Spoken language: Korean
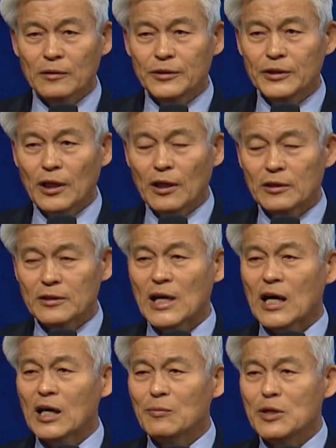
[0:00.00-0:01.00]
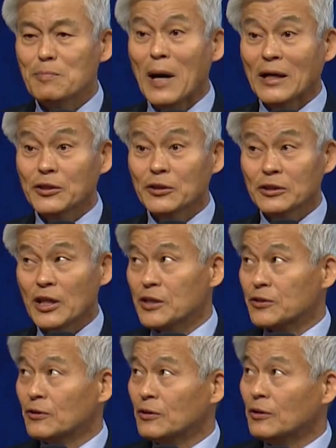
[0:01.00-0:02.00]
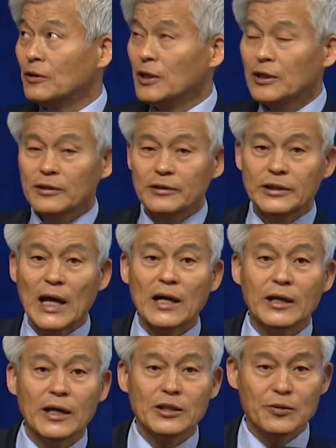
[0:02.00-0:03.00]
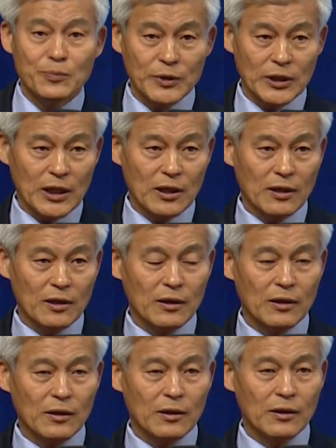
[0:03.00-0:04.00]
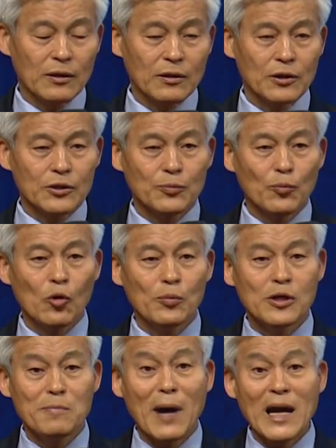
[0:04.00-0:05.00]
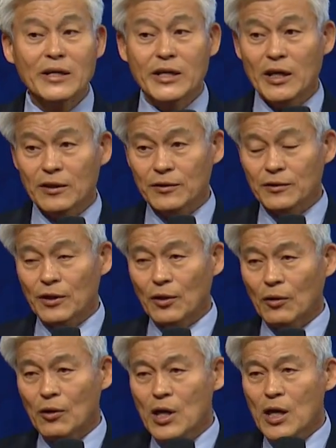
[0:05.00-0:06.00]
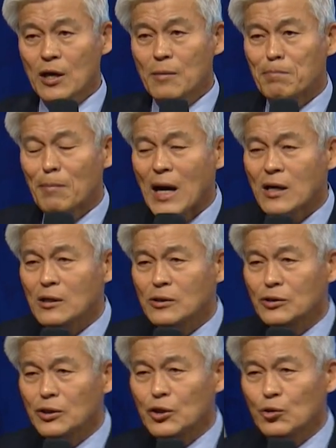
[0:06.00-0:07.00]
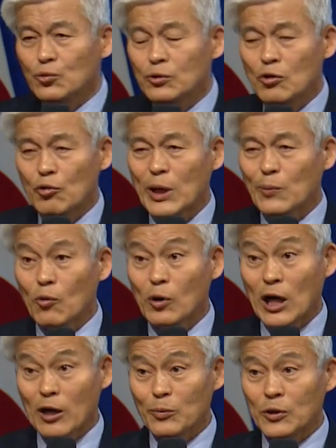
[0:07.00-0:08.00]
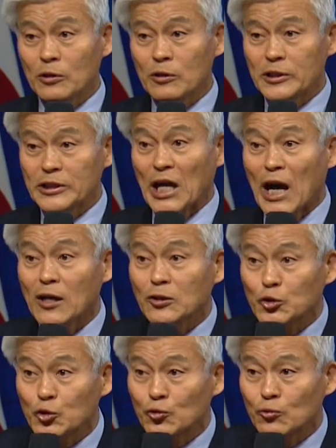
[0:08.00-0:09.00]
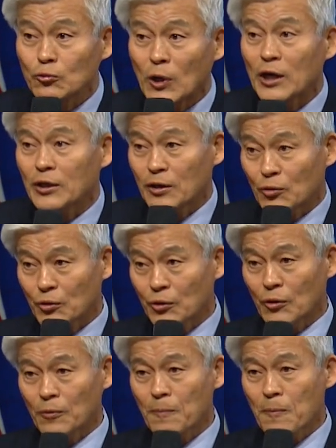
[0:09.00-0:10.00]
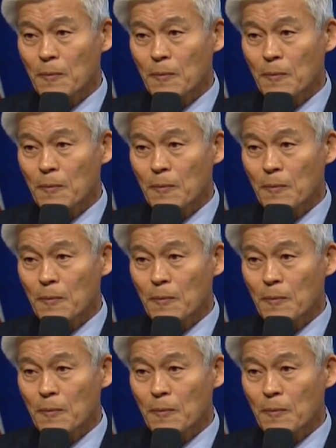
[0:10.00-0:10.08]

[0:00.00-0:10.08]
이제 사람이 망령돼서 탁해집니다. 그래서 몸을 맑게 해야 되는데요. 맑은 기운을 회복하면 장수하게 되고요.